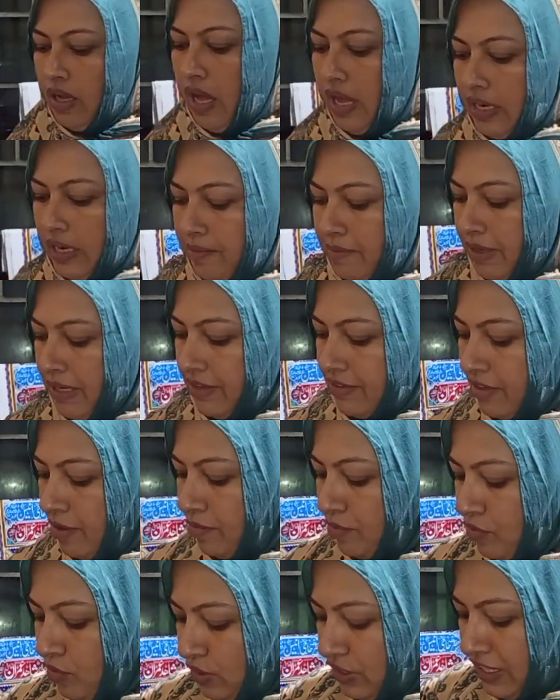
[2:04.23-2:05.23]
खाना मैंने
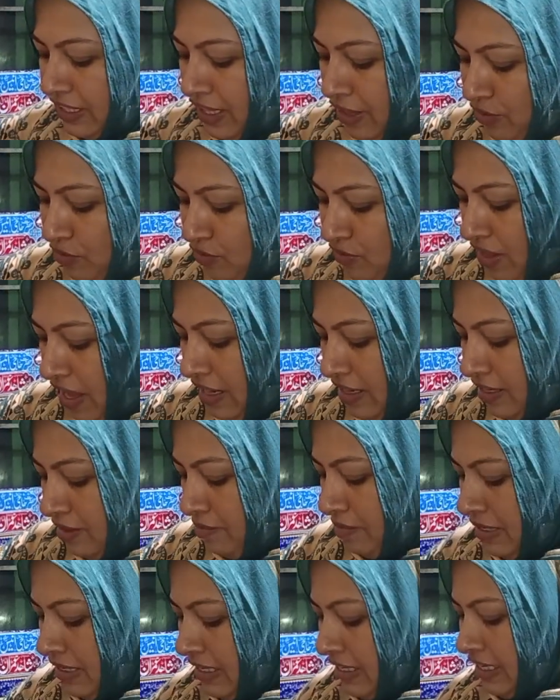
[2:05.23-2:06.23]
सबको दे दिया तो
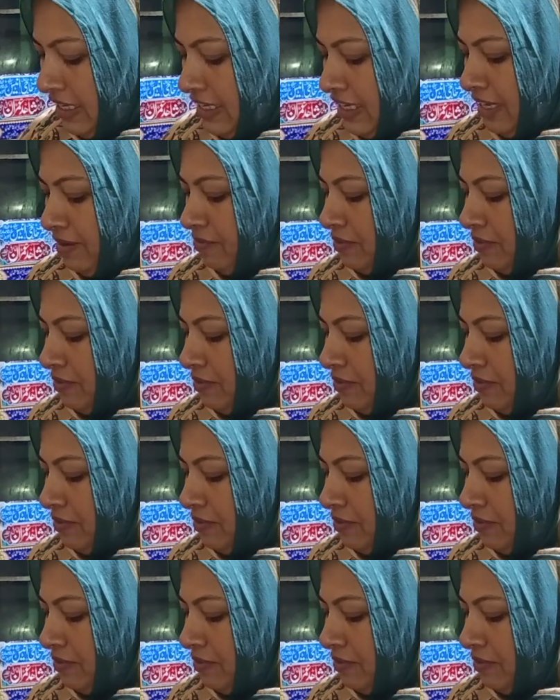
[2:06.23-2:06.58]
सालन मेरे लिए